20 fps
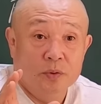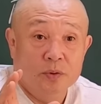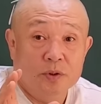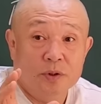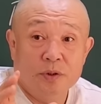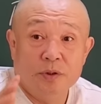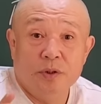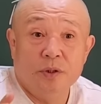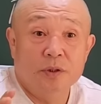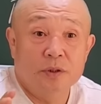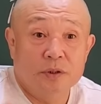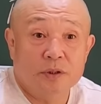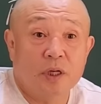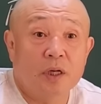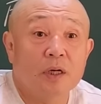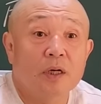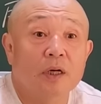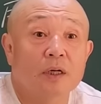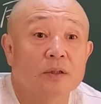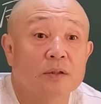시대를
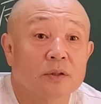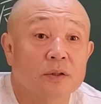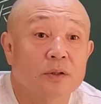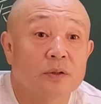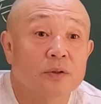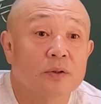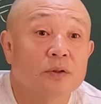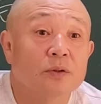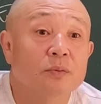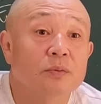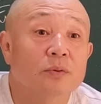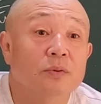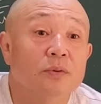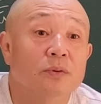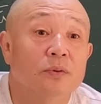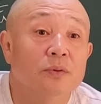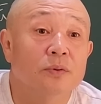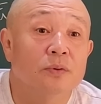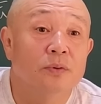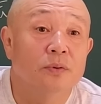살아가는 거예요,
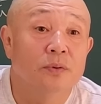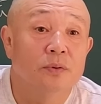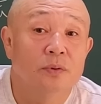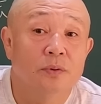여러분.